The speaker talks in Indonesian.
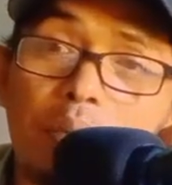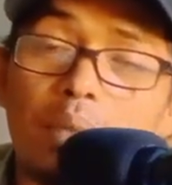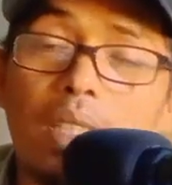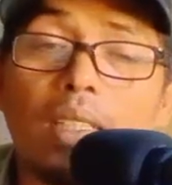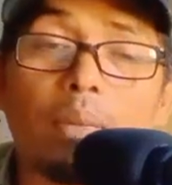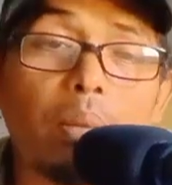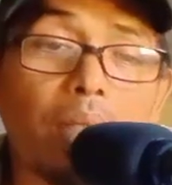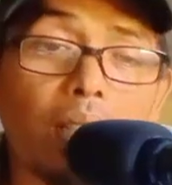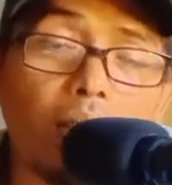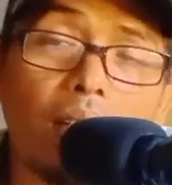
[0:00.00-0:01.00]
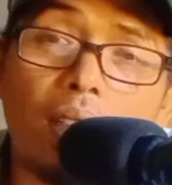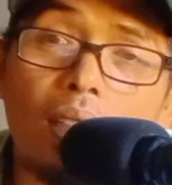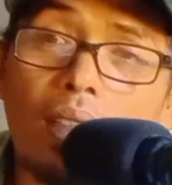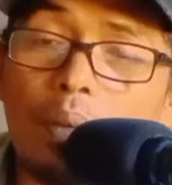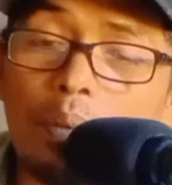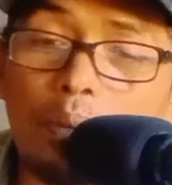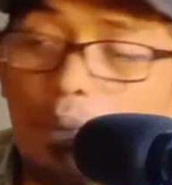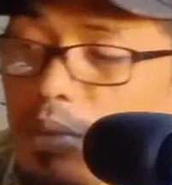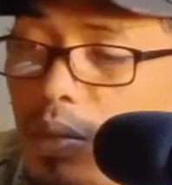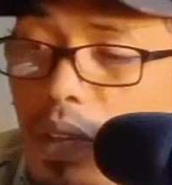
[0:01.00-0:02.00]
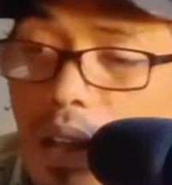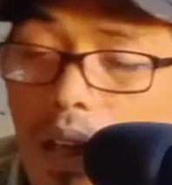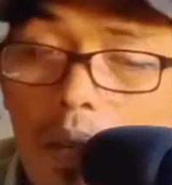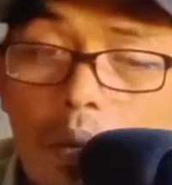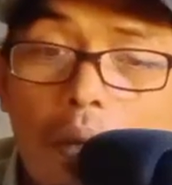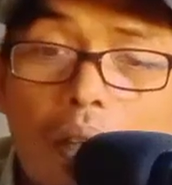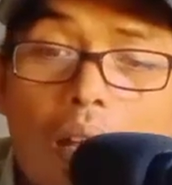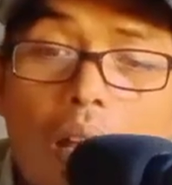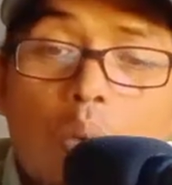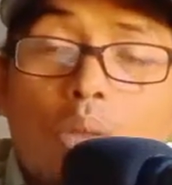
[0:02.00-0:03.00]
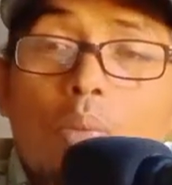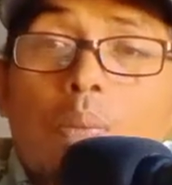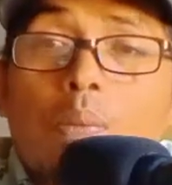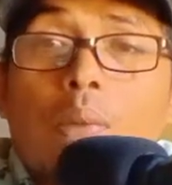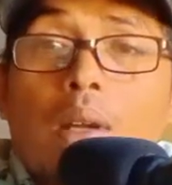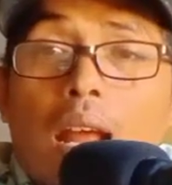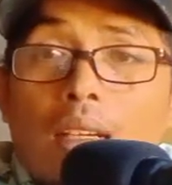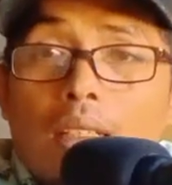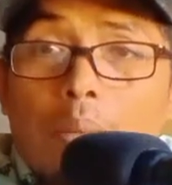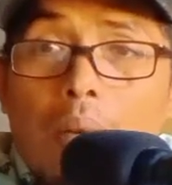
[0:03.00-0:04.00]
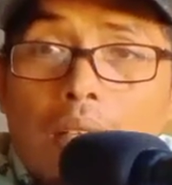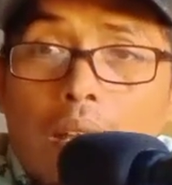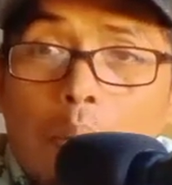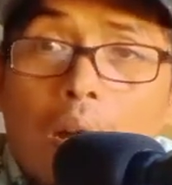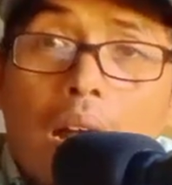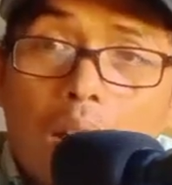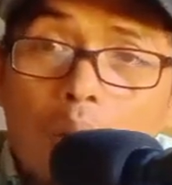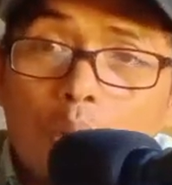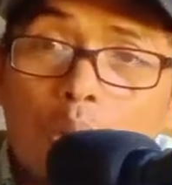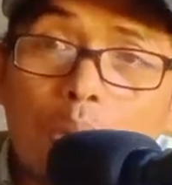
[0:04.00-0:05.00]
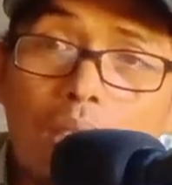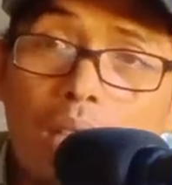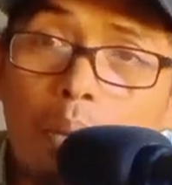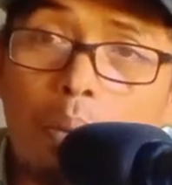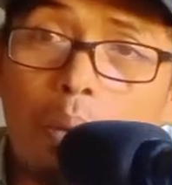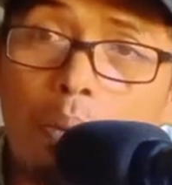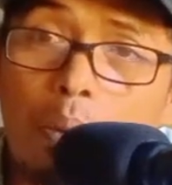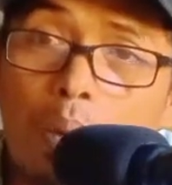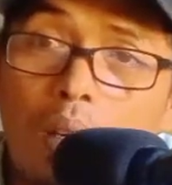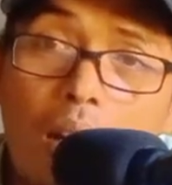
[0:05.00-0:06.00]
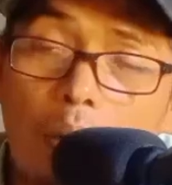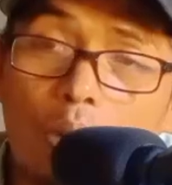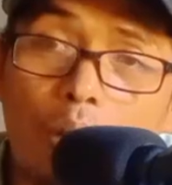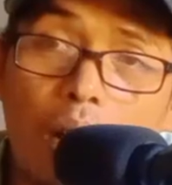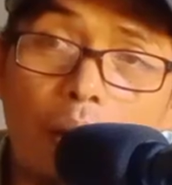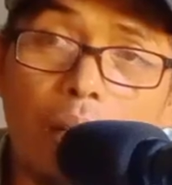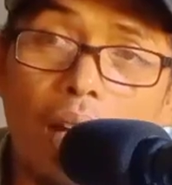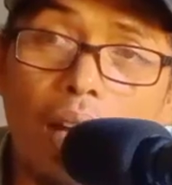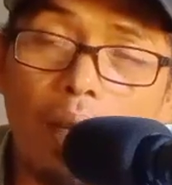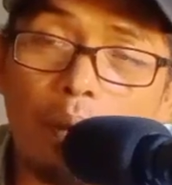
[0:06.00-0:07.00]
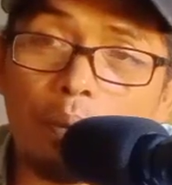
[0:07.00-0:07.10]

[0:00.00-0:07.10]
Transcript: jadi pemerintah ini harus berani bayar mahal untuk bisa membungkam seorang Bahar